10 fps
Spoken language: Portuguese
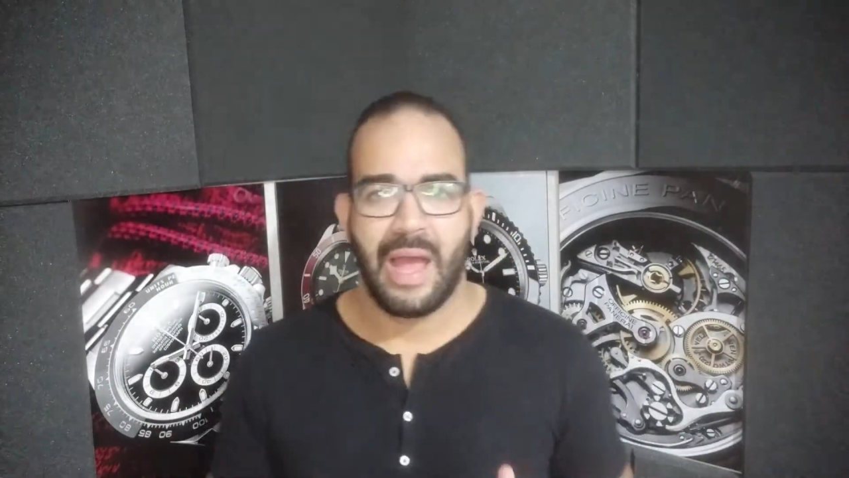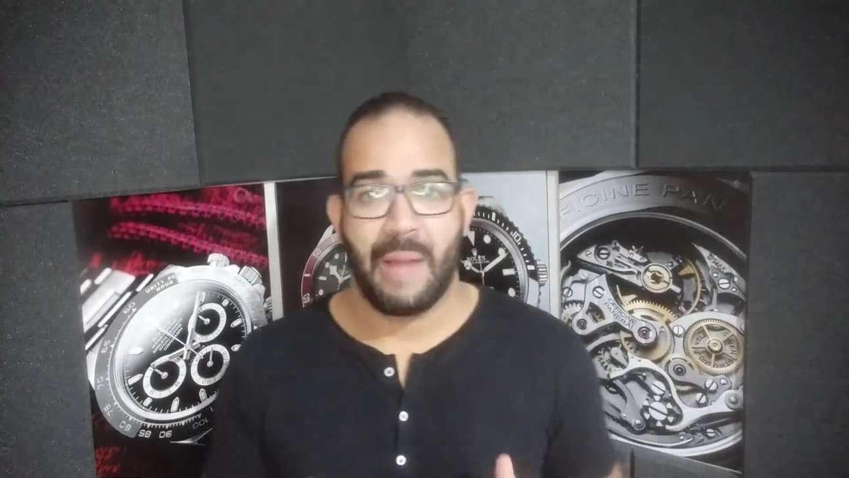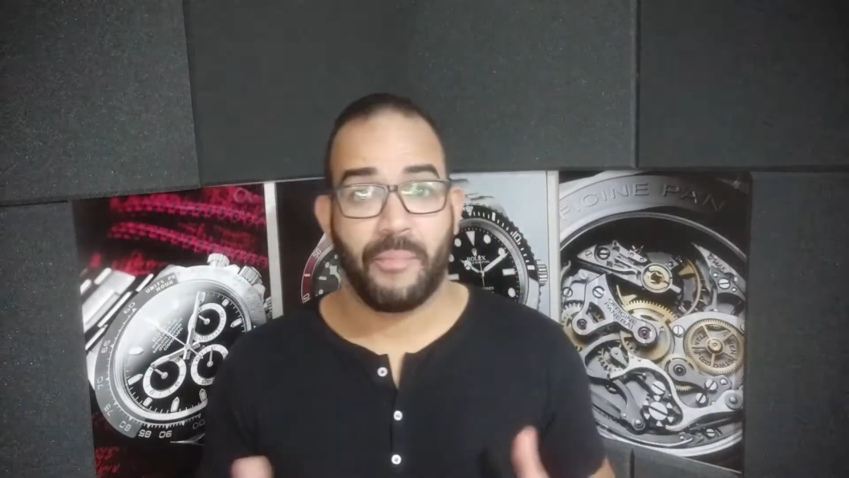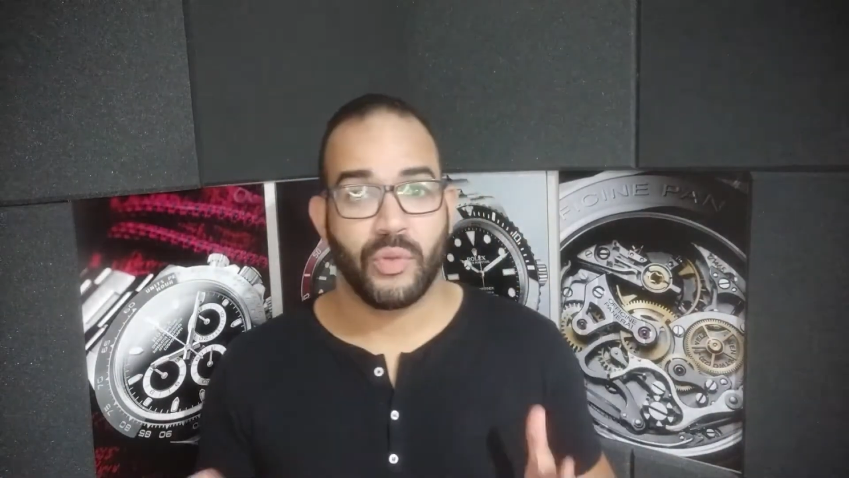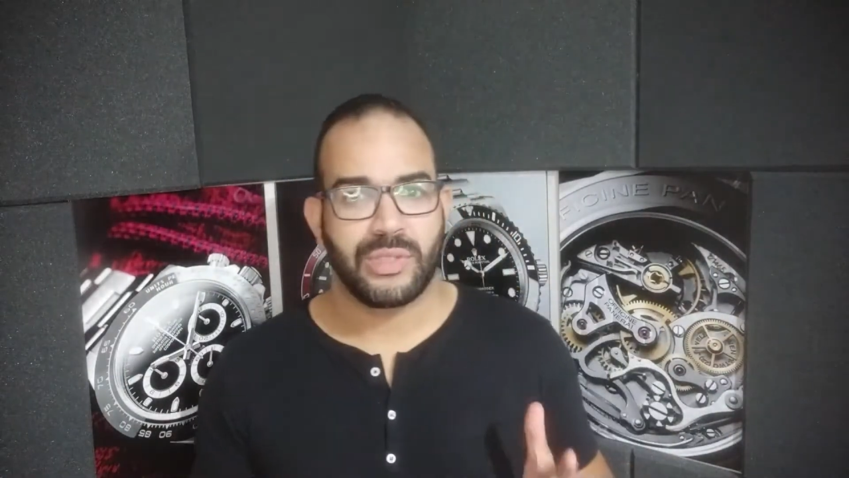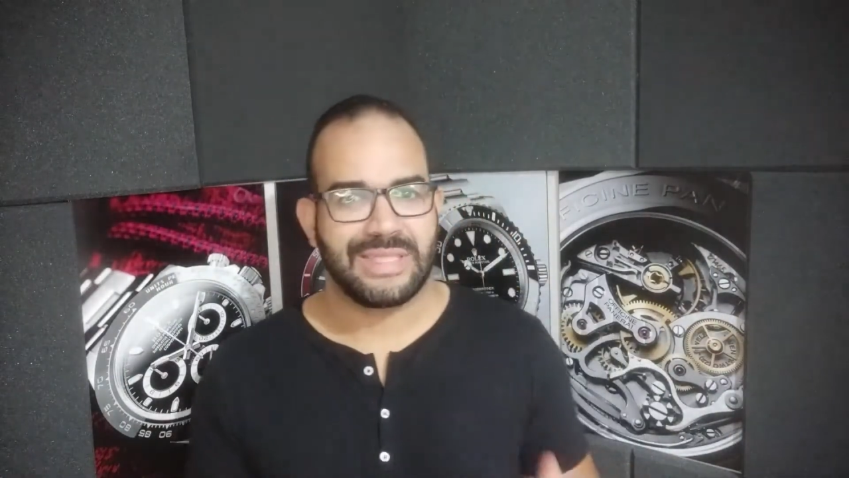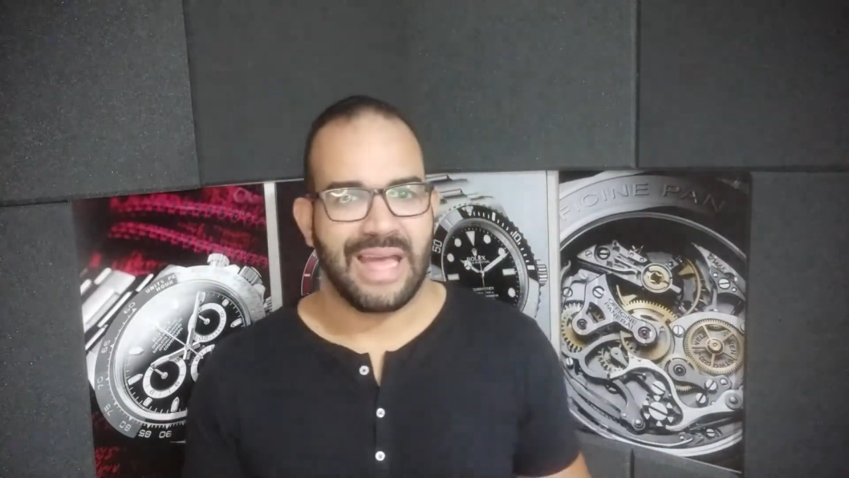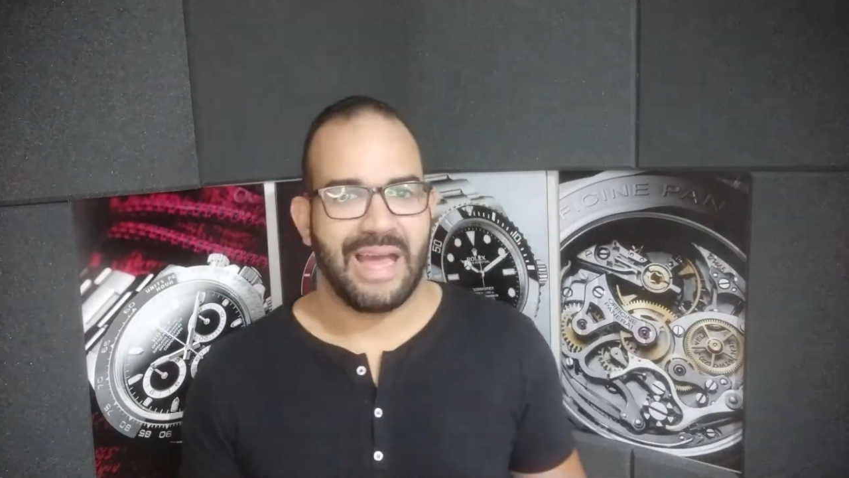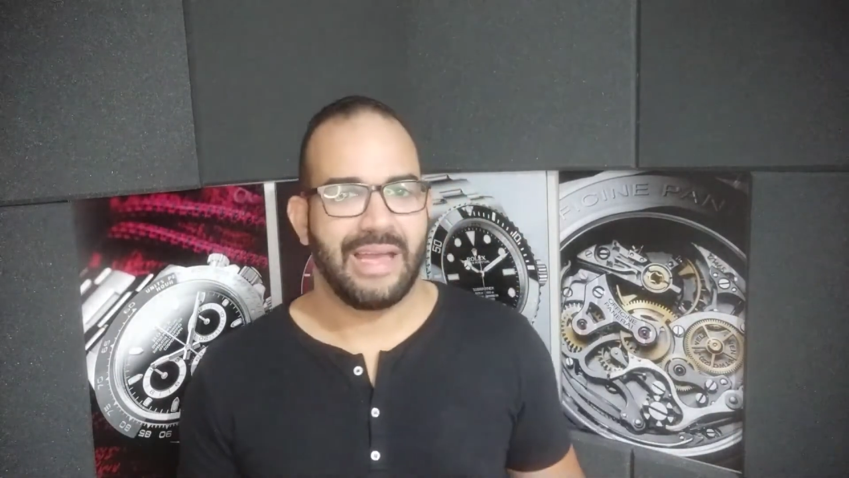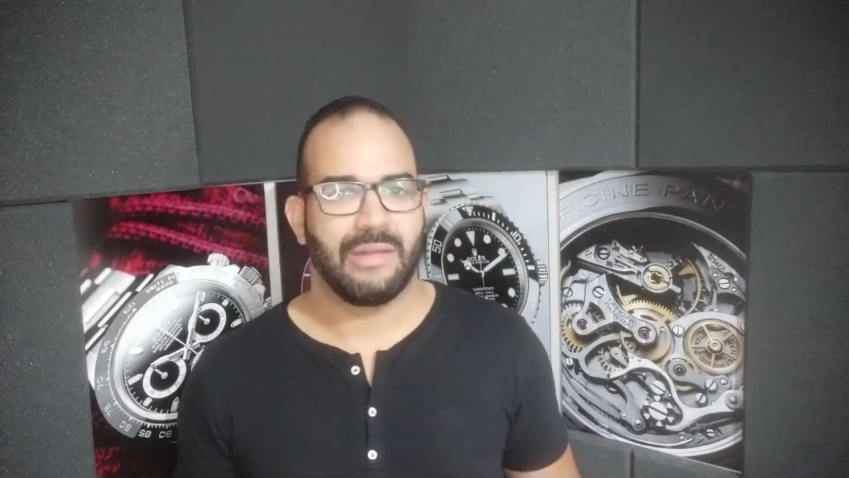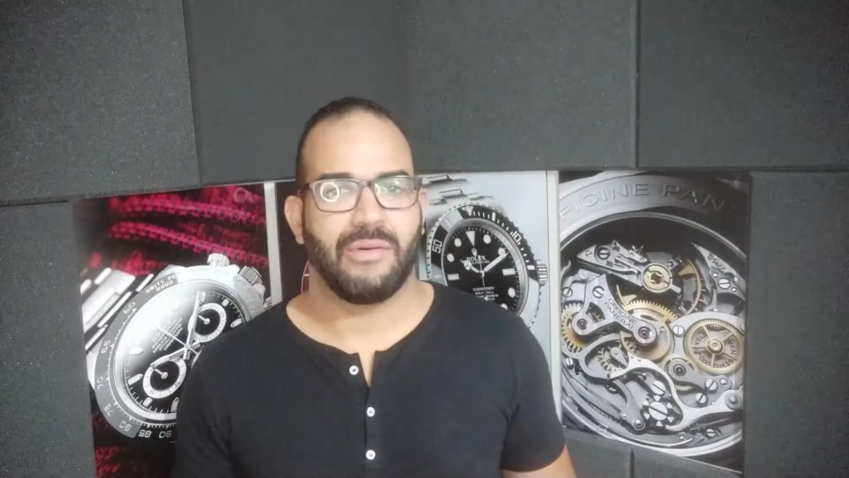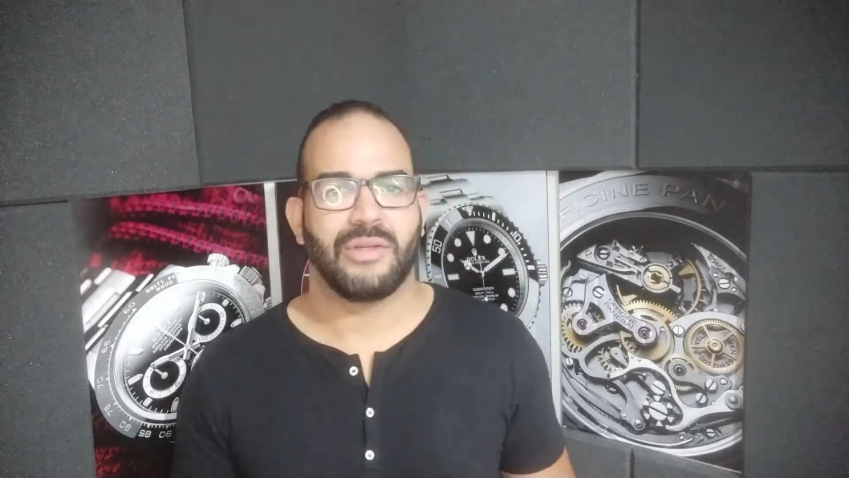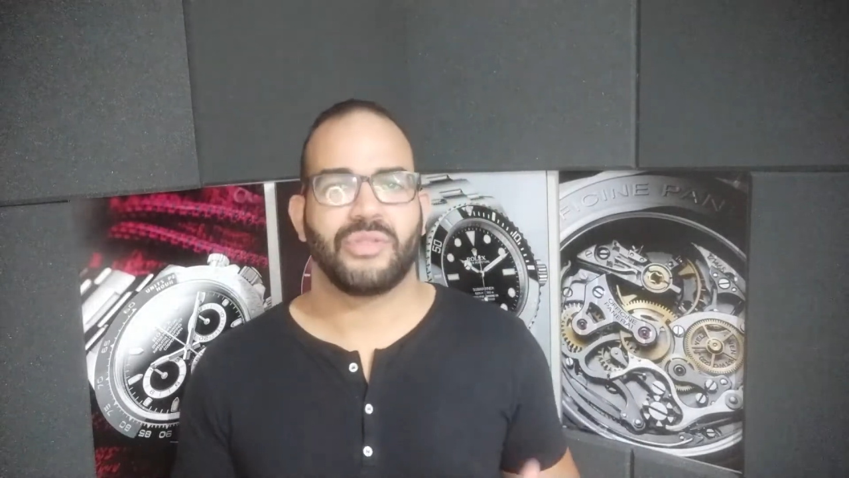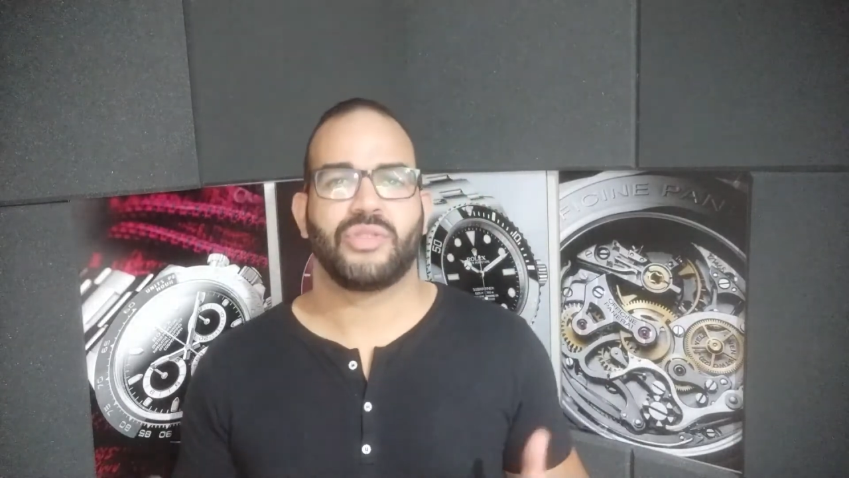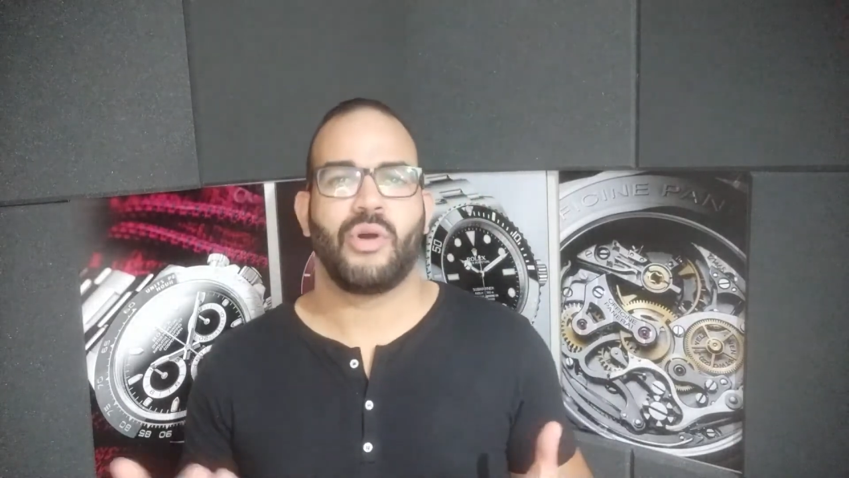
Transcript: a postar relógios